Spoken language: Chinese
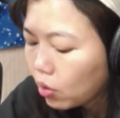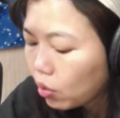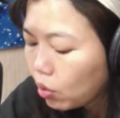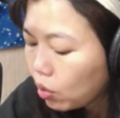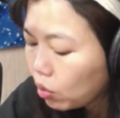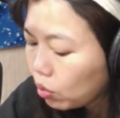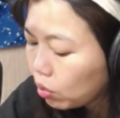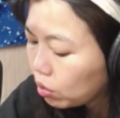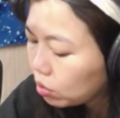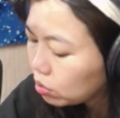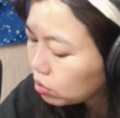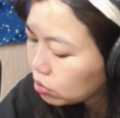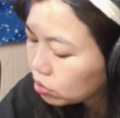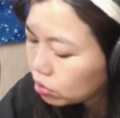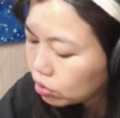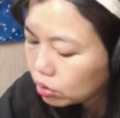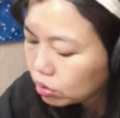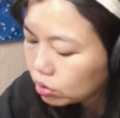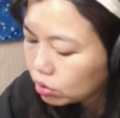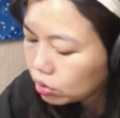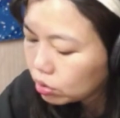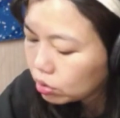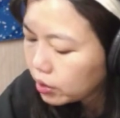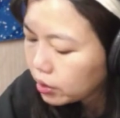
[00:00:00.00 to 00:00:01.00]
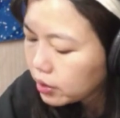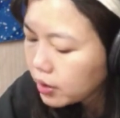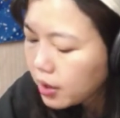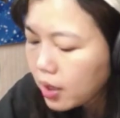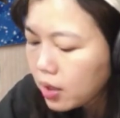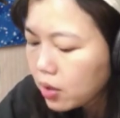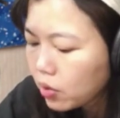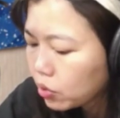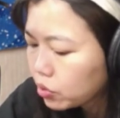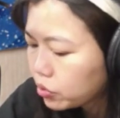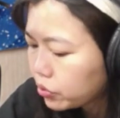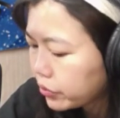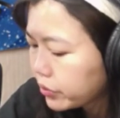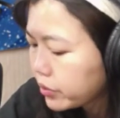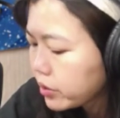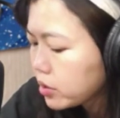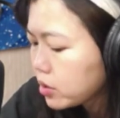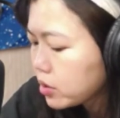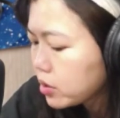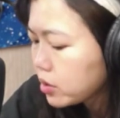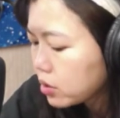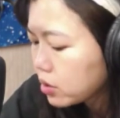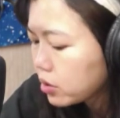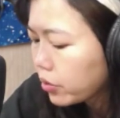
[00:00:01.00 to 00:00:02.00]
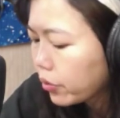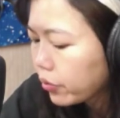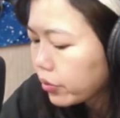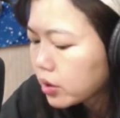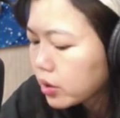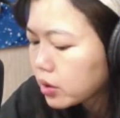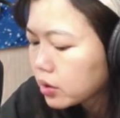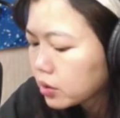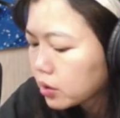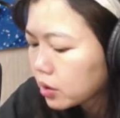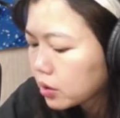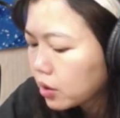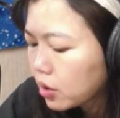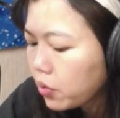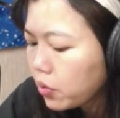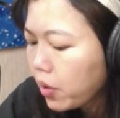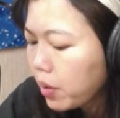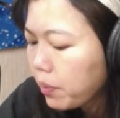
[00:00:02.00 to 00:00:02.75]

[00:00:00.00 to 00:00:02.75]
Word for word: 我我我我觉得，我觉得这是有可能，